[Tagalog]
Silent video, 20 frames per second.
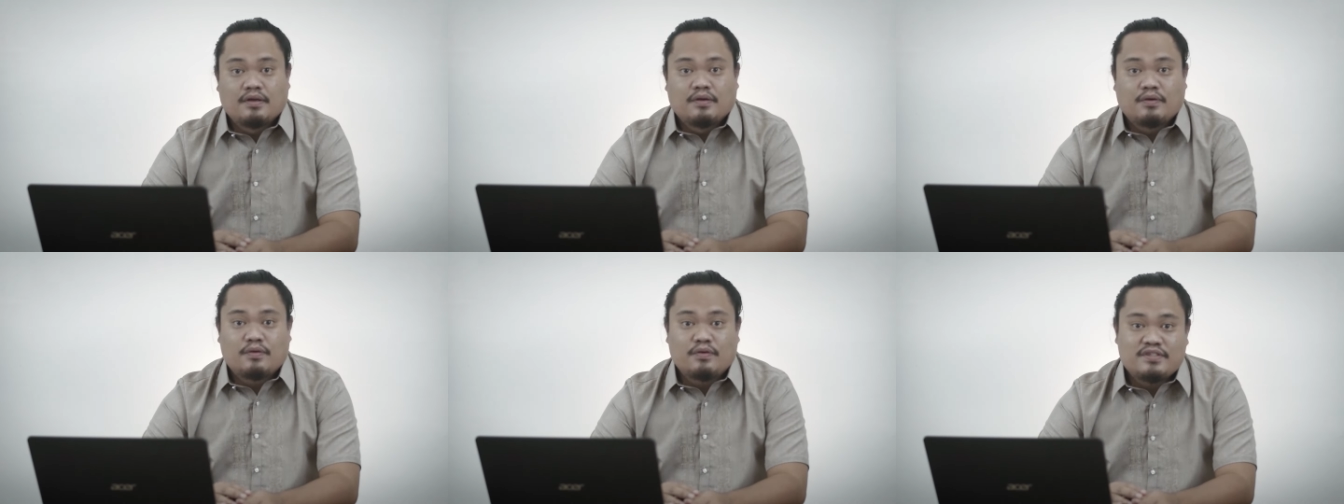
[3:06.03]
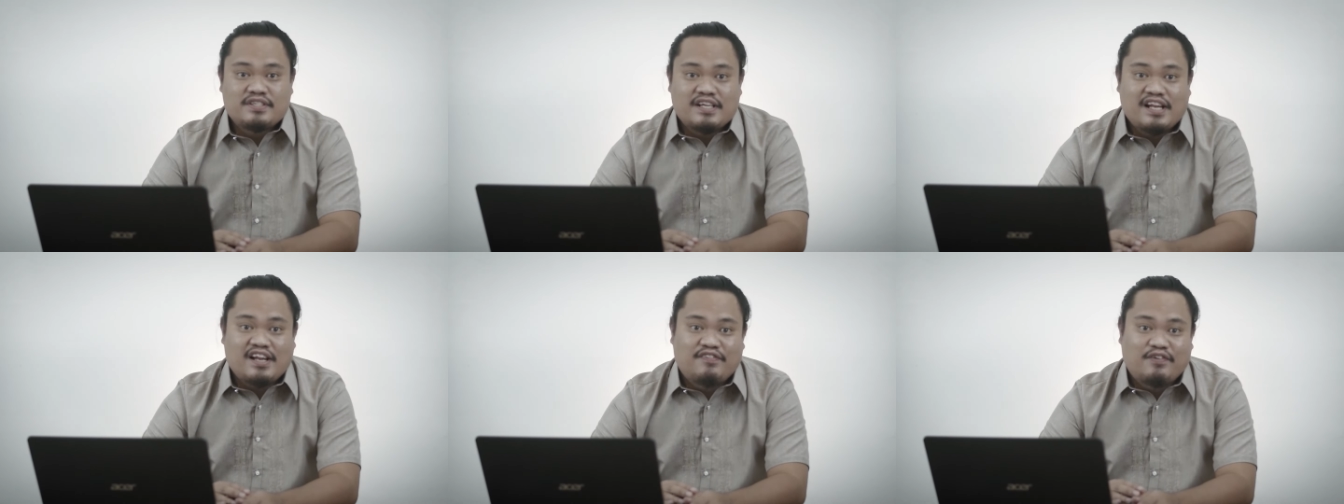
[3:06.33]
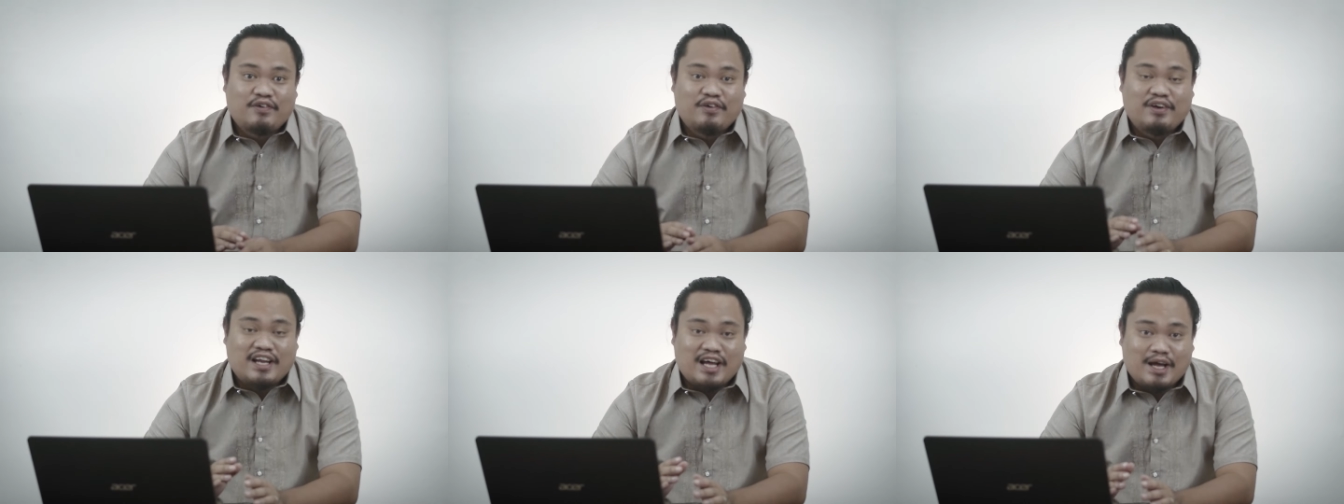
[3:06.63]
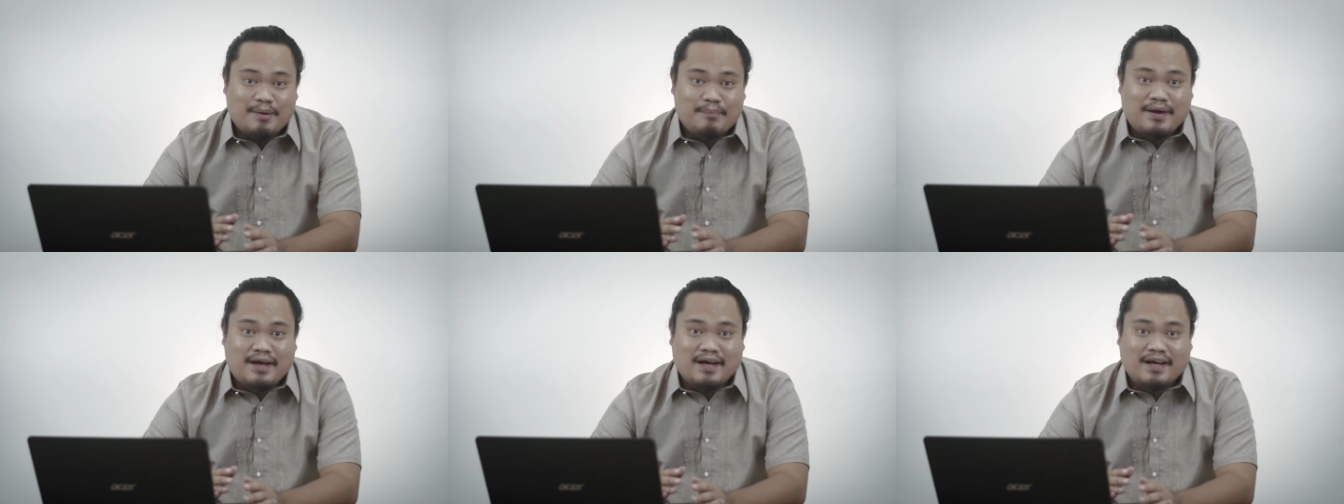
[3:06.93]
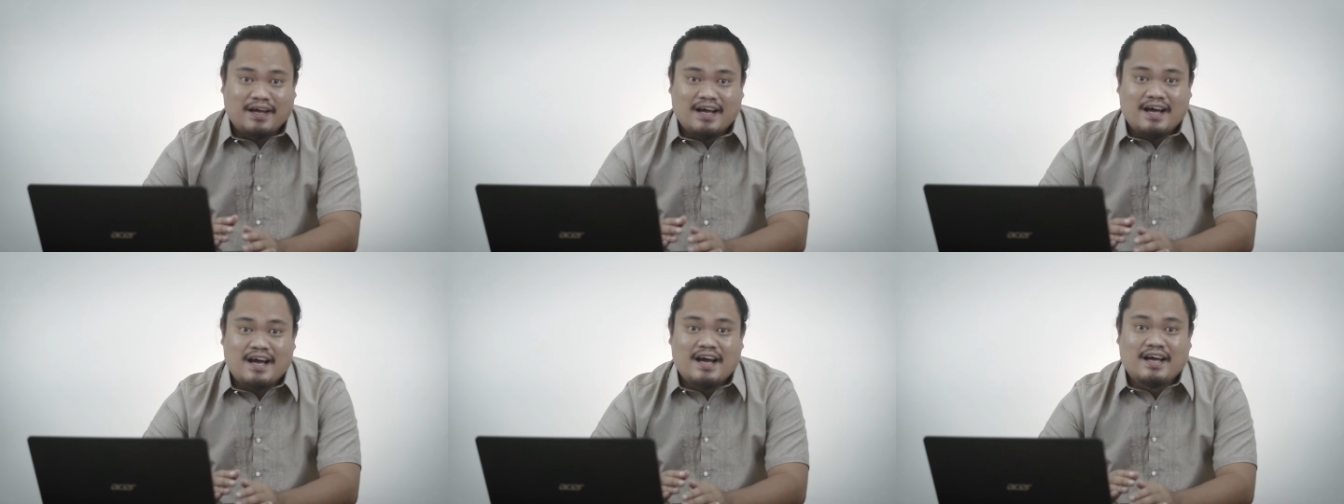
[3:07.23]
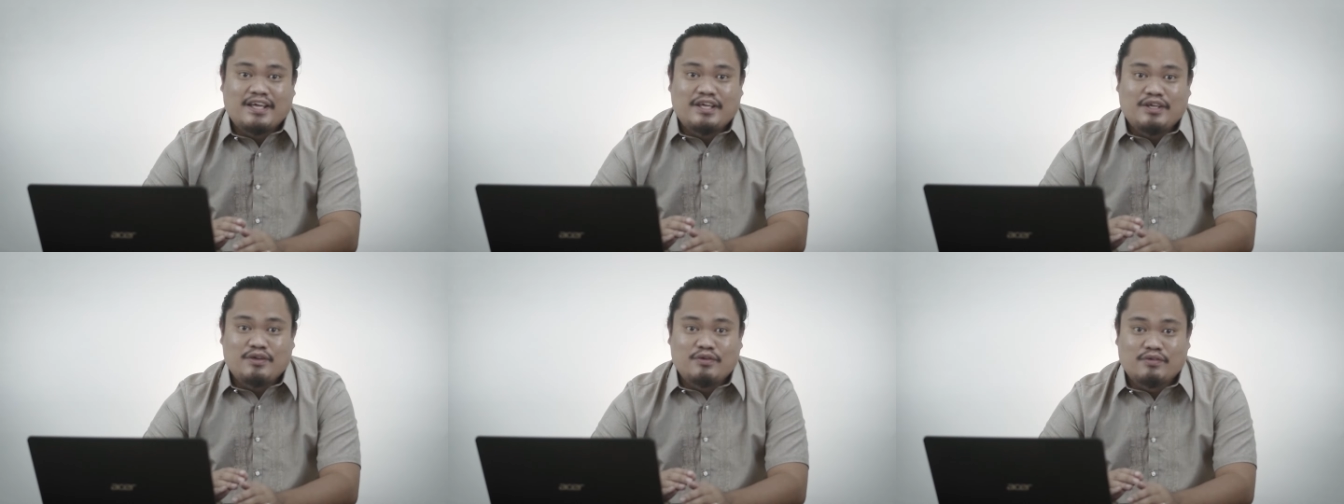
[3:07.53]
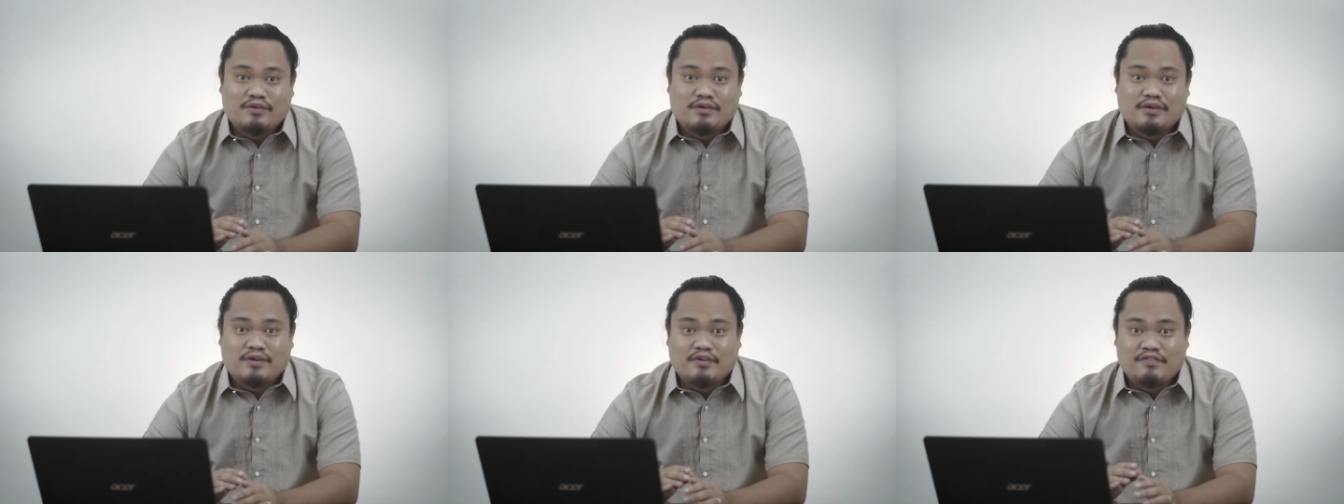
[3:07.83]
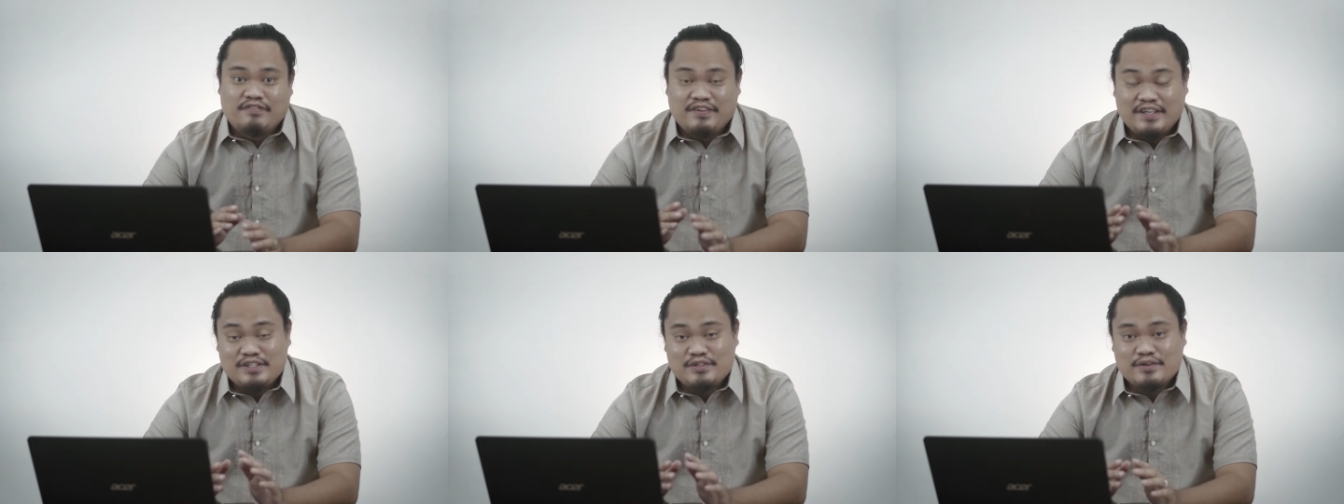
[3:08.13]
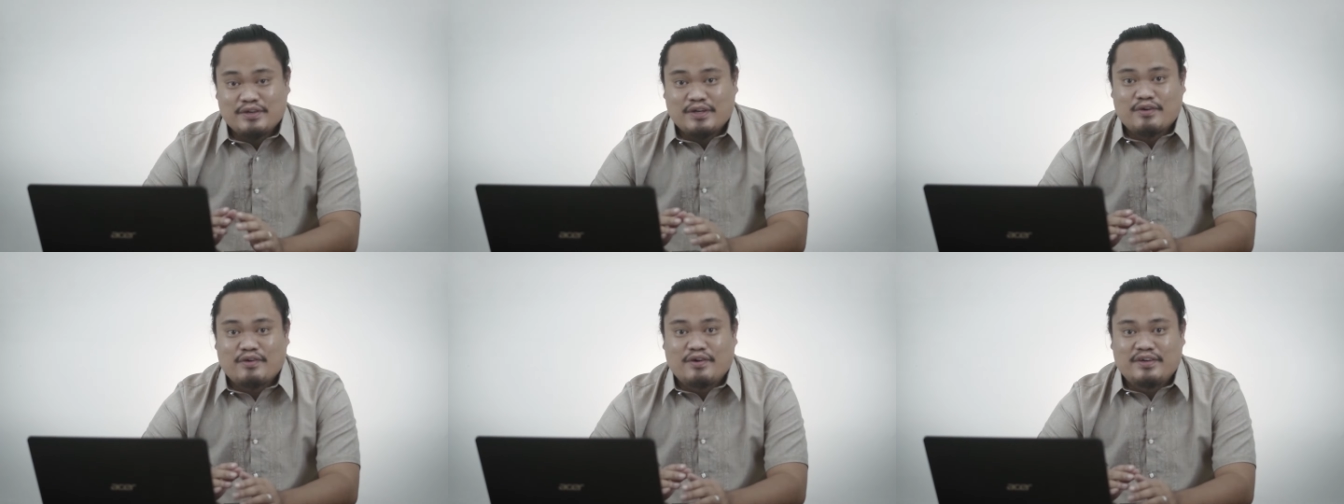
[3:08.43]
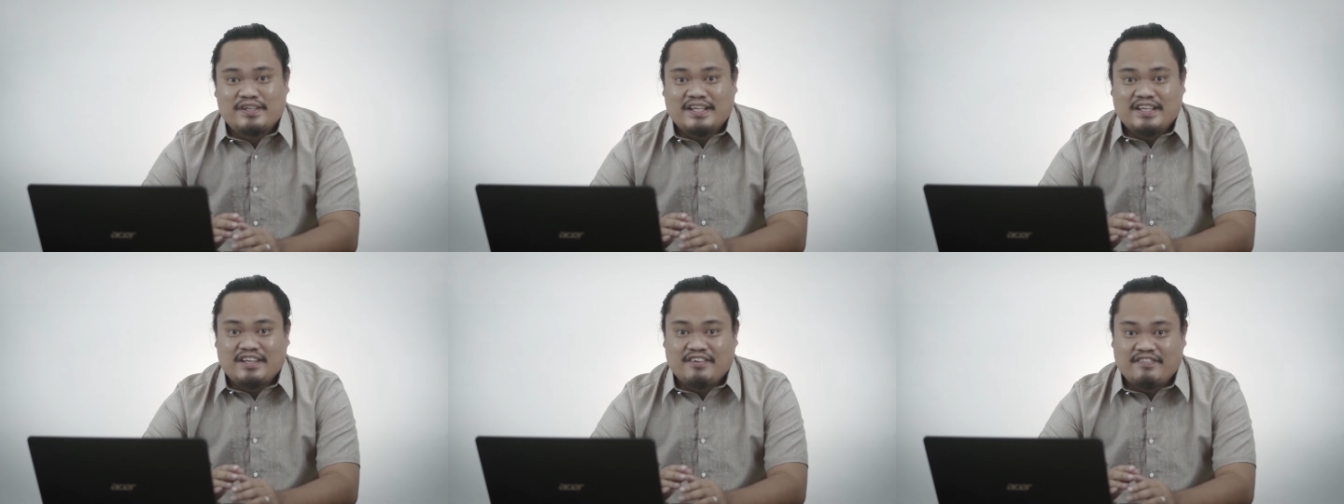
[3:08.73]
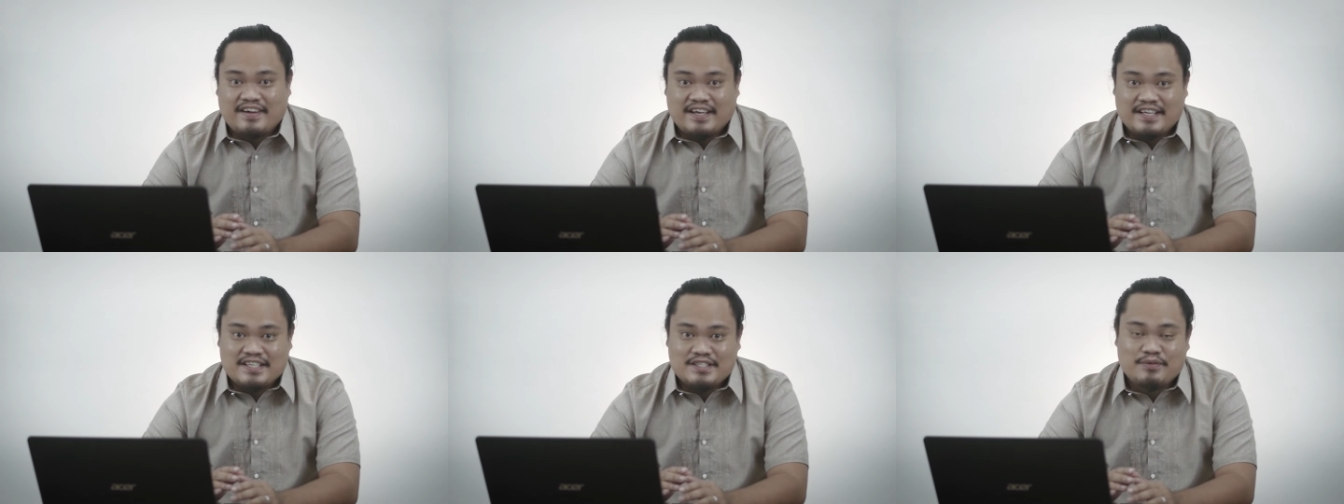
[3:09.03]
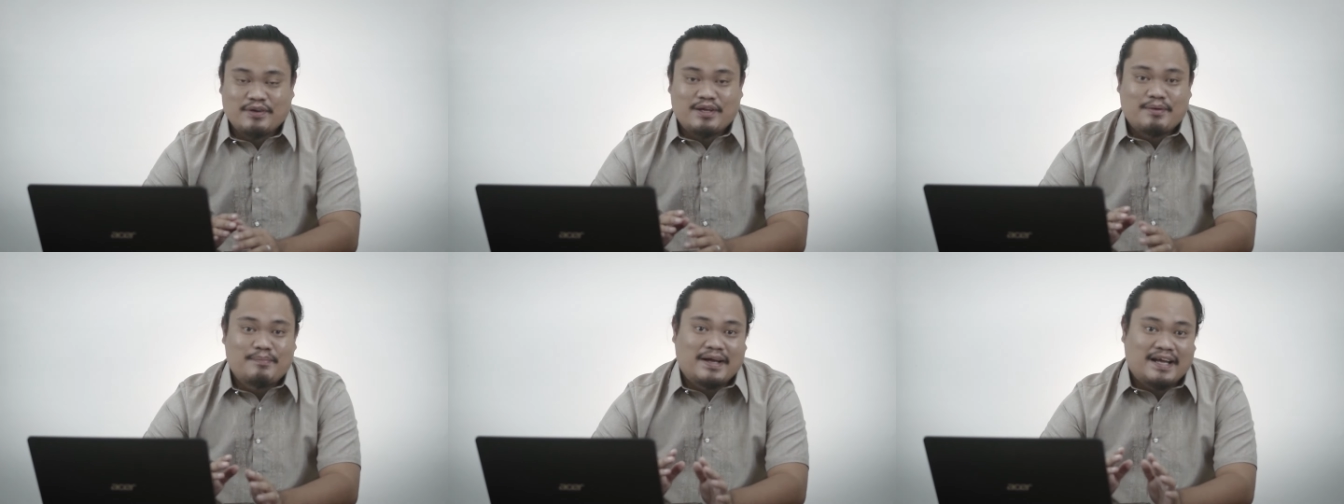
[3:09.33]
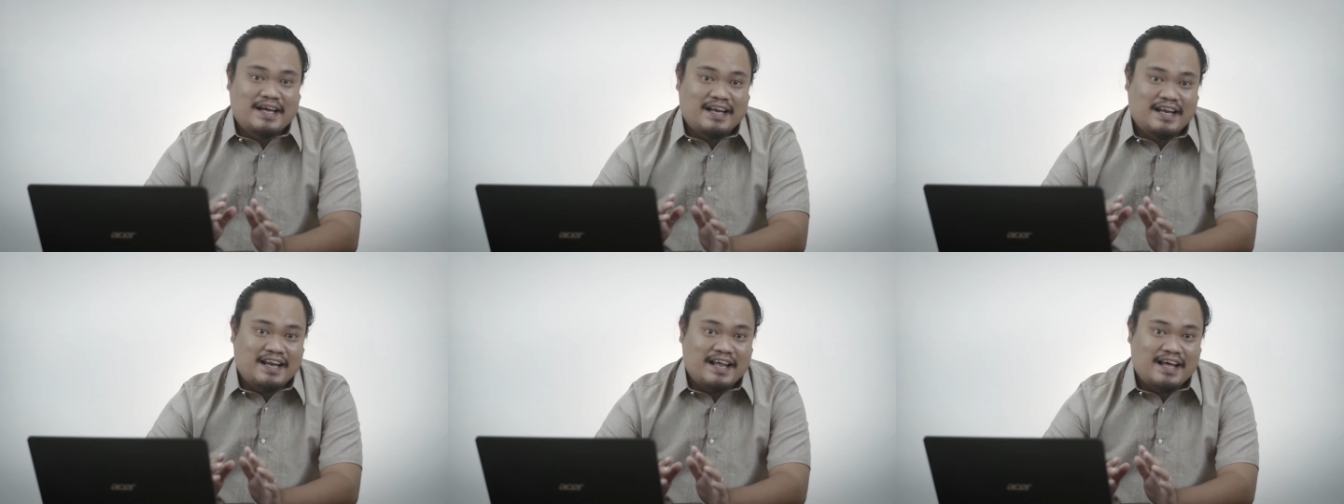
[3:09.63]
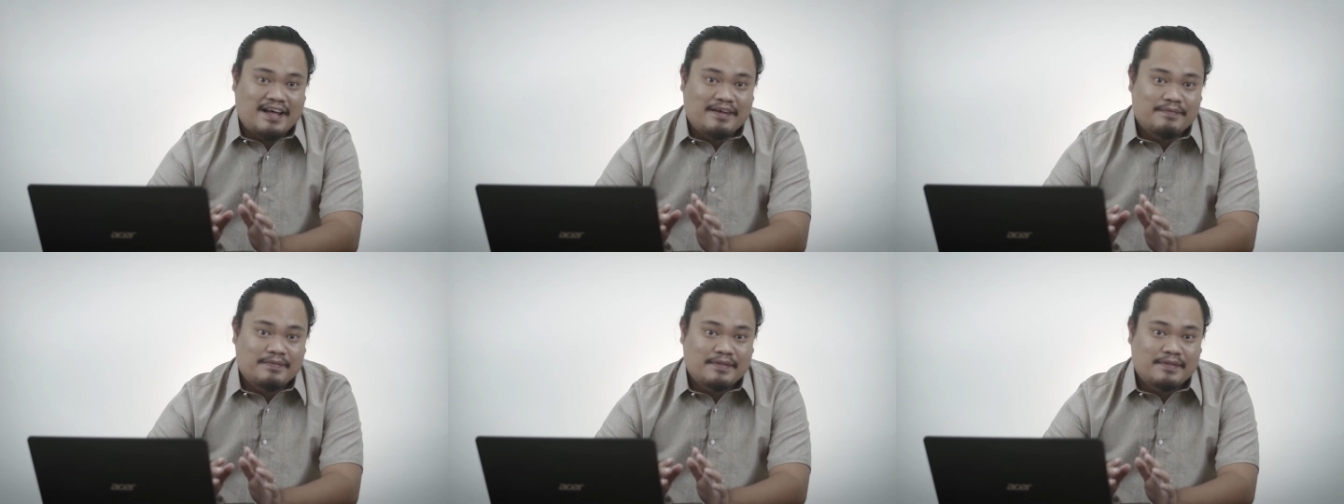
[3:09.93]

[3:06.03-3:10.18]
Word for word: Kung cellphone lamang ang iyong video recording device, huwag kang mag-alala.